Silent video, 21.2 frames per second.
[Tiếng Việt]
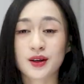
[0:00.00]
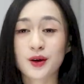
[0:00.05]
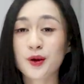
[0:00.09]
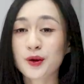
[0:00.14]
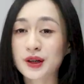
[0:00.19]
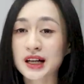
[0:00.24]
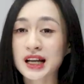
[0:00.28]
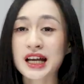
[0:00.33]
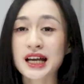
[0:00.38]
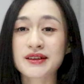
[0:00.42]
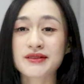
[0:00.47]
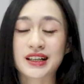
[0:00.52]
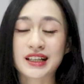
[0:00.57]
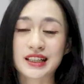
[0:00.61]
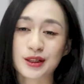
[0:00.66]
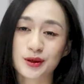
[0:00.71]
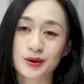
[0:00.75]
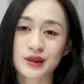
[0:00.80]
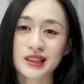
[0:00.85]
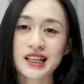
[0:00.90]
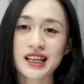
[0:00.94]
Ok, và
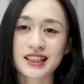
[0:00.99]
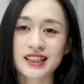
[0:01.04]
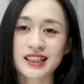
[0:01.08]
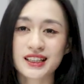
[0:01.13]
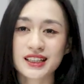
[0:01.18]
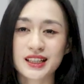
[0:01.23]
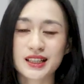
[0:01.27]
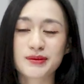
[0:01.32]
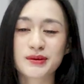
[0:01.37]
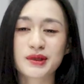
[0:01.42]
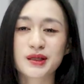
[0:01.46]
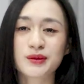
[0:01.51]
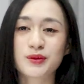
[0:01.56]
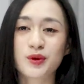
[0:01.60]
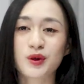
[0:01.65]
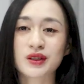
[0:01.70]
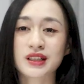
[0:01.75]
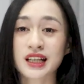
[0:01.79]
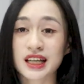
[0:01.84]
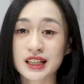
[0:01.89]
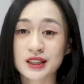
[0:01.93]
đầu tiên ấy, thì mình
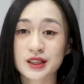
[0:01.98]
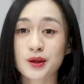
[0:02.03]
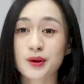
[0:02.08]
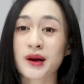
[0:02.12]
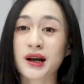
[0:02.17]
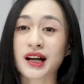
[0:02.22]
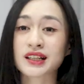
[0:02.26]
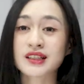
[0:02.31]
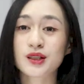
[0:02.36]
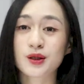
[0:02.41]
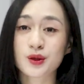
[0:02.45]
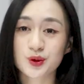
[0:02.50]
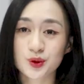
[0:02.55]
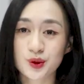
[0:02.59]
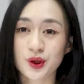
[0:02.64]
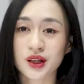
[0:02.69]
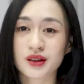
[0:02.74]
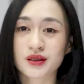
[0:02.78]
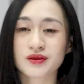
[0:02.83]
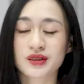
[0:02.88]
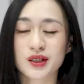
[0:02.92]
muốn kể cho các bạn câu
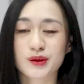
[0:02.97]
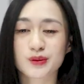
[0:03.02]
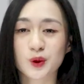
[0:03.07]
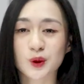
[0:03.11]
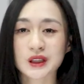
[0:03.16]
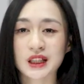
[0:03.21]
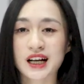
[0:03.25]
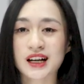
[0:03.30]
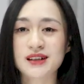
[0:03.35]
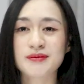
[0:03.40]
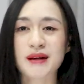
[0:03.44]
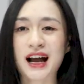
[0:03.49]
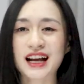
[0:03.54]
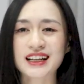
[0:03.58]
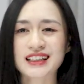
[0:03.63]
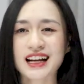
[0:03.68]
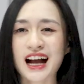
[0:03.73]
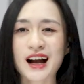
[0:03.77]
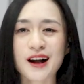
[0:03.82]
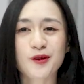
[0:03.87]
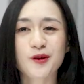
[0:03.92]
chuyện về một thằng
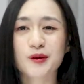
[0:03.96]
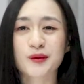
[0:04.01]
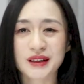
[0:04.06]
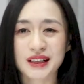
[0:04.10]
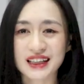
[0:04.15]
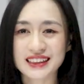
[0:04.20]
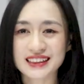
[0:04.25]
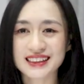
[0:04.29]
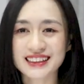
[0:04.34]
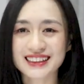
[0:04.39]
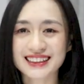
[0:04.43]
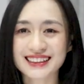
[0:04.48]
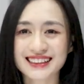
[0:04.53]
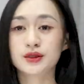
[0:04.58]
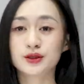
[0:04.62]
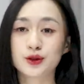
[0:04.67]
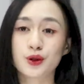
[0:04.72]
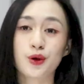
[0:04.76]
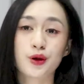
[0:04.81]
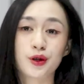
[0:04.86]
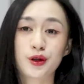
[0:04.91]
bạn khác của mình.
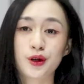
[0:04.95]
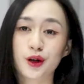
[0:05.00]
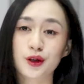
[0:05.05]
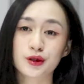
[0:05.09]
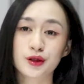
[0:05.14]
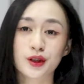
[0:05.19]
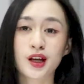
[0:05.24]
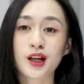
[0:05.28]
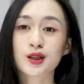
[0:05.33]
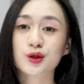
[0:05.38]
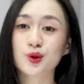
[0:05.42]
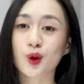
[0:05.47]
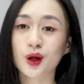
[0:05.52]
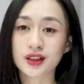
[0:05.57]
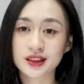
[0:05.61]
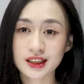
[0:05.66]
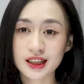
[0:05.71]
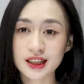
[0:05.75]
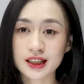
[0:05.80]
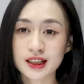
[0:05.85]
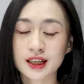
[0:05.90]
Rồi gọi nó là
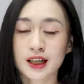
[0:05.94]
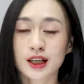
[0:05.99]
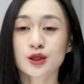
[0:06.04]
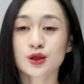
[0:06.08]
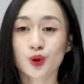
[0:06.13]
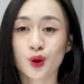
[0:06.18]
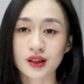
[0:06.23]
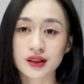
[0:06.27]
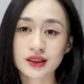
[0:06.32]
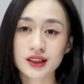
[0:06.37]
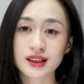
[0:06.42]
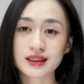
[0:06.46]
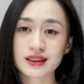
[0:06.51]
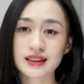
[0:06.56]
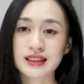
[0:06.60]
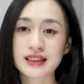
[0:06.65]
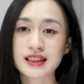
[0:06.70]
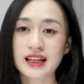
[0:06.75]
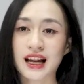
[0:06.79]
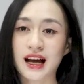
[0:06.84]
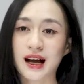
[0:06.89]
Tuấn đi. Tuấn ấy
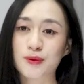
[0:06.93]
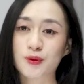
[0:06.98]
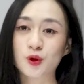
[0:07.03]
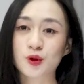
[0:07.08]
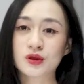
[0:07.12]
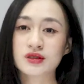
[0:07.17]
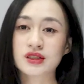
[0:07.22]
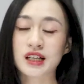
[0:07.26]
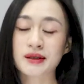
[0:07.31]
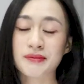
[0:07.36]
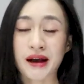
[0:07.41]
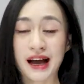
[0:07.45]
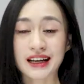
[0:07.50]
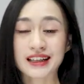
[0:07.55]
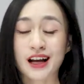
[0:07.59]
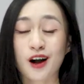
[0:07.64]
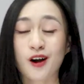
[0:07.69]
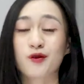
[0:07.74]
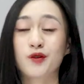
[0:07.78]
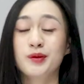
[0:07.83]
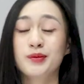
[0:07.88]
thì là một người
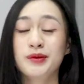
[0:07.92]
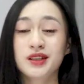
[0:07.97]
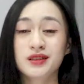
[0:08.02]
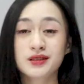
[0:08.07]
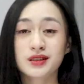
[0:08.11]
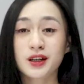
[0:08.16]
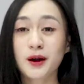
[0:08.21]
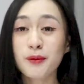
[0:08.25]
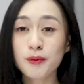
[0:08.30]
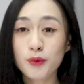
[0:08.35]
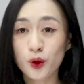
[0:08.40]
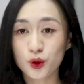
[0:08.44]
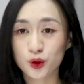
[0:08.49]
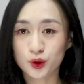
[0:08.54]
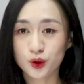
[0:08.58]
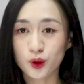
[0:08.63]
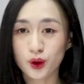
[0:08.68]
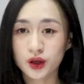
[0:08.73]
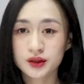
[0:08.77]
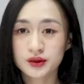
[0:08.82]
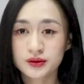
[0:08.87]
bạn học với mình từ cấp
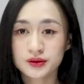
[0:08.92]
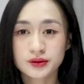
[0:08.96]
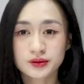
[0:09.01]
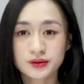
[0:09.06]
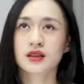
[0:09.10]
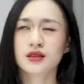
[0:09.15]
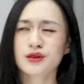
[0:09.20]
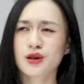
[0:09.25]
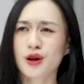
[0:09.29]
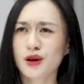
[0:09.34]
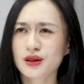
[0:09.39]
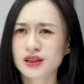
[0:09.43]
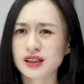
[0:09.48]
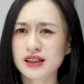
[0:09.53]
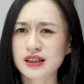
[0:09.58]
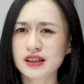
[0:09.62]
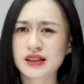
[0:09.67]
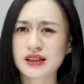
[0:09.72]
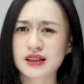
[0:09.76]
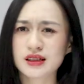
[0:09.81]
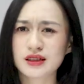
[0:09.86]
một luôn. Nó
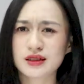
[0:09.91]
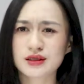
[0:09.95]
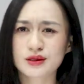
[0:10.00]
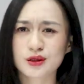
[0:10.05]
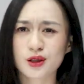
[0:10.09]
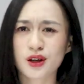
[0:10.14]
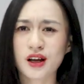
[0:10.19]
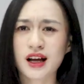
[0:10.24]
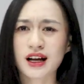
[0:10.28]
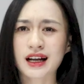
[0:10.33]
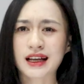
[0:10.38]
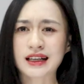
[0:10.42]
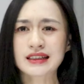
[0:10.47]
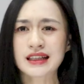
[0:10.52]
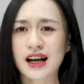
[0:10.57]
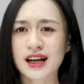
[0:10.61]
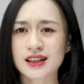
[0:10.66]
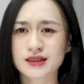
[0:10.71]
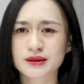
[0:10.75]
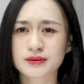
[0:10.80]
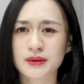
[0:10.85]
thì nó là cái
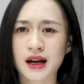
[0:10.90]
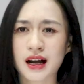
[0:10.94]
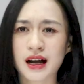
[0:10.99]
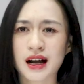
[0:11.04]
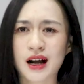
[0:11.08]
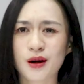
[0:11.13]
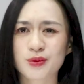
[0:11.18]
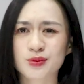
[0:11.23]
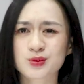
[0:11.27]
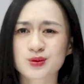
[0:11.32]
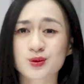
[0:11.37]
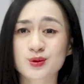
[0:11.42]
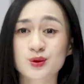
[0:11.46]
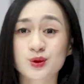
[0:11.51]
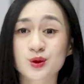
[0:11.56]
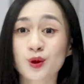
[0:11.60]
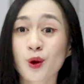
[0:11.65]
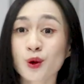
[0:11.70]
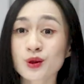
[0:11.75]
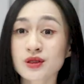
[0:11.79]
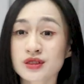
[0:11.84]
thằng mà học
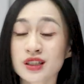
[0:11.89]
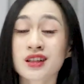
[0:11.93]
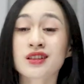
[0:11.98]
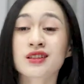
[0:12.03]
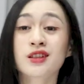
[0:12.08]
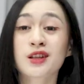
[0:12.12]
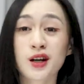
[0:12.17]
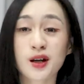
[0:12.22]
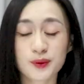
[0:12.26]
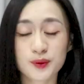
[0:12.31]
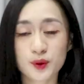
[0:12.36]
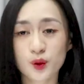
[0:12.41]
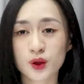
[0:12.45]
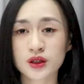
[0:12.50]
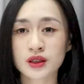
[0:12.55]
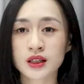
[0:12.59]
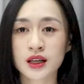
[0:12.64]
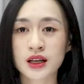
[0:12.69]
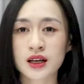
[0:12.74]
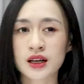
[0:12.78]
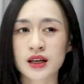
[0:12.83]
dốt nhất lớp luôn.
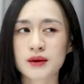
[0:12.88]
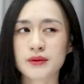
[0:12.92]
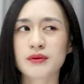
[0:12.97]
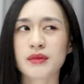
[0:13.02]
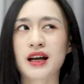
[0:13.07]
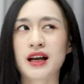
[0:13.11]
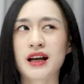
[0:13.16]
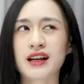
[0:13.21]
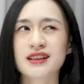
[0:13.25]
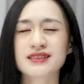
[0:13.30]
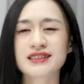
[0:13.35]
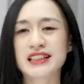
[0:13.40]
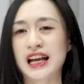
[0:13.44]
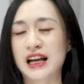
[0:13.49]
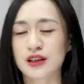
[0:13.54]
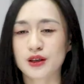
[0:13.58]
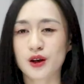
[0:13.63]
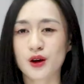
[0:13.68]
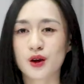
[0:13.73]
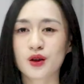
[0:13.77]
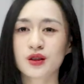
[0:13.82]
Mà
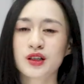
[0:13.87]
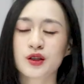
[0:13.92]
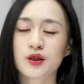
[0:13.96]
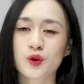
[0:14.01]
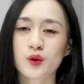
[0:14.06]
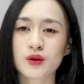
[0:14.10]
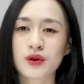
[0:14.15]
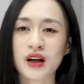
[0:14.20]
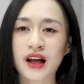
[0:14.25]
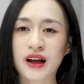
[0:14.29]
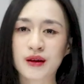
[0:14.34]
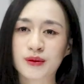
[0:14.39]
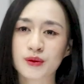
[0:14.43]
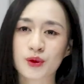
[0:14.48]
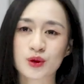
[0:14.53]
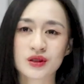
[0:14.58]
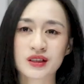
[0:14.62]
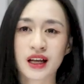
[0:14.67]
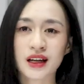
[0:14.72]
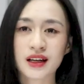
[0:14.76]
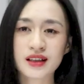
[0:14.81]
nhà nó thì cũng là
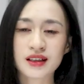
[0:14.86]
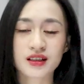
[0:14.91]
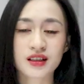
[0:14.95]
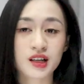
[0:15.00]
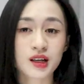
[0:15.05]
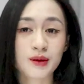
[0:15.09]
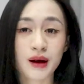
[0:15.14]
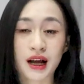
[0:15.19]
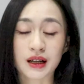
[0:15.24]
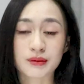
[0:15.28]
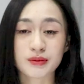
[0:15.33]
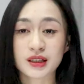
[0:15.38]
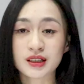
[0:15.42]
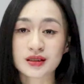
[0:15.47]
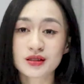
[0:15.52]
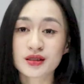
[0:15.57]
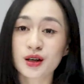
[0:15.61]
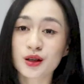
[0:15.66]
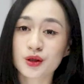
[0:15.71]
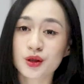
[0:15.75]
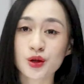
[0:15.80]
một gia đình cơ bản bình
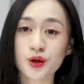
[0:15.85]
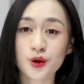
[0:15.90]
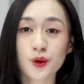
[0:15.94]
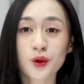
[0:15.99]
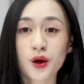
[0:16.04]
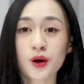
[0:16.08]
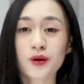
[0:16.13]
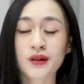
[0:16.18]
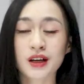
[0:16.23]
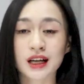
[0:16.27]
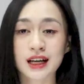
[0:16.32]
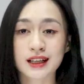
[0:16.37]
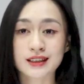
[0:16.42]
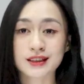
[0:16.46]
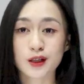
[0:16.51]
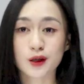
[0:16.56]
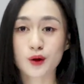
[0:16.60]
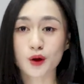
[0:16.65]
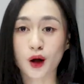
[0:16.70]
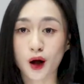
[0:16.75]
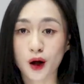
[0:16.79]
thường thôi, cũng không phải là
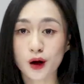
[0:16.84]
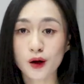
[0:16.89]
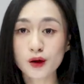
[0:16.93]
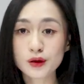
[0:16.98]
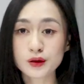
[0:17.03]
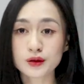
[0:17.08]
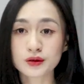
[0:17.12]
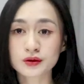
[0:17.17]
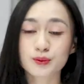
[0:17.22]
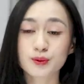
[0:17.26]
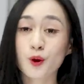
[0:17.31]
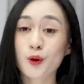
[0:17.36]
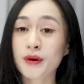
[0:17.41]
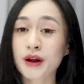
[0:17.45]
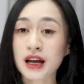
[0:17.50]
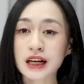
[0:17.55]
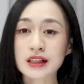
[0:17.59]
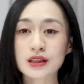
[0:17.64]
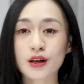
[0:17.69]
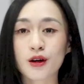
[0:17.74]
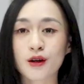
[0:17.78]
giàu có. Bố
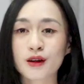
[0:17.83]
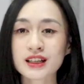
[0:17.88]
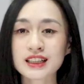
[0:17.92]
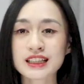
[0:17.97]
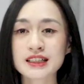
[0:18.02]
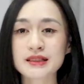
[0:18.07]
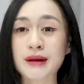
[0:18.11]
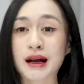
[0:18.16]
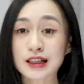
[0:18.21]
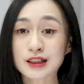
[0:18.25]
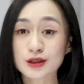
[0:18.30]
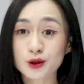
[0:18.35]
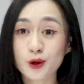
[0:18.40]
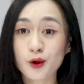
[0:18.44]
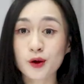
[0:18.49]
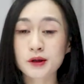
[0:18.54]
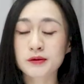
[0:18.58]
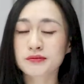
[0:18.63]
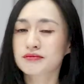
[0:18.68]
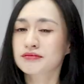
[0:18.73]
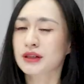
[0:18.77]
mẹ nó ấy thì bán
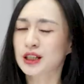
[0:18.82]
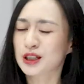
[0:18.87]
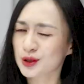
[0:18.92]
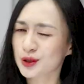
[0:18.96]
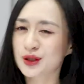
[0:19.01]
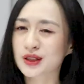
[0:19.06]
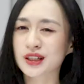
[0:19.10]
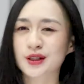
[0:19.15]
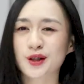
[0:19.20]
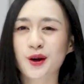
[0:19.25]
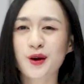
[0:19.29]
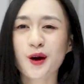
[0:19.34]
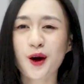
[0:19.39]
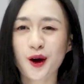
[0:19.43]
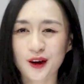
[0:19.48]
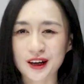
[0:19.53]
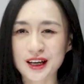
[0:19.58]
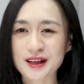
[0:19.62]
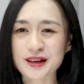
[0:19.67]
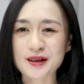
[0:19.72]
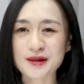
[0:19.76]
xôi, mà xôi nhà nó
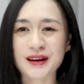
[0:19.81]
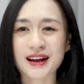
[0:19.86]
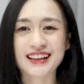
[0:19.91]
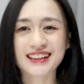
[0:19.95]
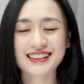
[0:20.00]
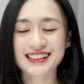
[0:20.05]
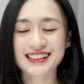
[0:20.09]
ngon lắm các bạn,